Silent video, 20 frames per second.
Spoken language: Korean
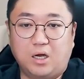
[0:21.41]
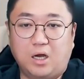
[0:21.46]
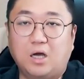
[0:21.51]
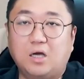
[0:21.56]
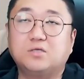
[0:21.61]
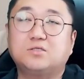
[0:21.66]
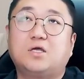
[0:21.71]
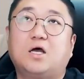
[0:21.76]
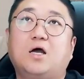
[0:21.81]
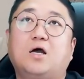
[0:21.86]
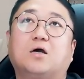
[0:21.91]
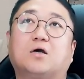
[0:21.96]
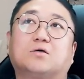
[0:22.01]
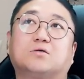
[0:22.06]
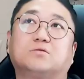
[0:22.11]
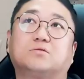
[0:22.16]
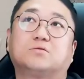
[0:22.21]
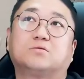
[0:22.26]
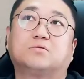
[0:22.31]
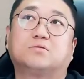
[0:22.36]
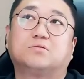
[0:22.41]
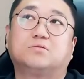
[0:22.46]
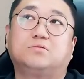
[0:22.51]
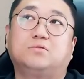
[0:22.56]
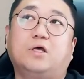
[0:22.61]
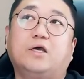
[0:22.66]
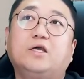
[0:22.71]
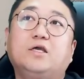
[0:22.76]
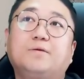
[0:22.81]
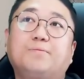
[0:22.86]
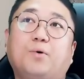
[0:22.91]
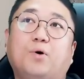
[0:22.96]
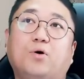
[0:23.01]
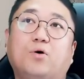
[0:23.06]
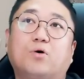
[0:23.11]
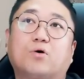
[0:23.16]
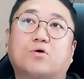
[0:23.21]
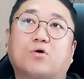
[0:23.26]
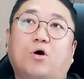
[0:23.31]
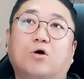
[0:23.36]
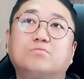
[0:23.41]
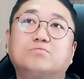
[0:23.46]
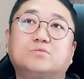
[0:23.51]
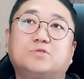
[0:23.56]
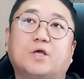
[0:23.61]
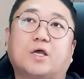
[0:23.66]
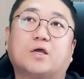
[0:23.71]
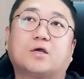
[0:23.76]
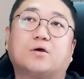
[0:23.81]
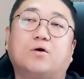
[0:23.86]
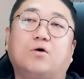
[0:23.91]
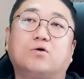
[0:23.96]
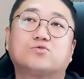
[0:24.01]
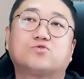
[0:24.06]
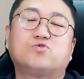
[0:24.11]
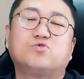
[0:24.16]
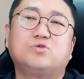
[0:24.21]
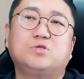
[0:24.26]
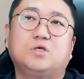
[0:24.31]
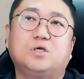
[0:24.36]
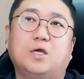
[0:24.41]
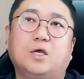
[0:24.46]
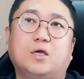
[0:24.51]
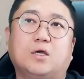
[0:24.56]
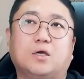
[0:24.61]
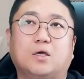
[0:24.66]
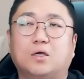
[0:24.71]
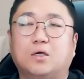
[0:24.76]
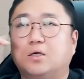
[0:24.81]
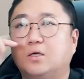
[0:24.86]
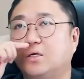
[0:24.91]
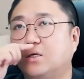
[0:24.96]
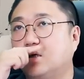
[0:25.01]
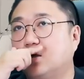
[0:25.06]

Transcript: 항상 네이버 검색어 순위에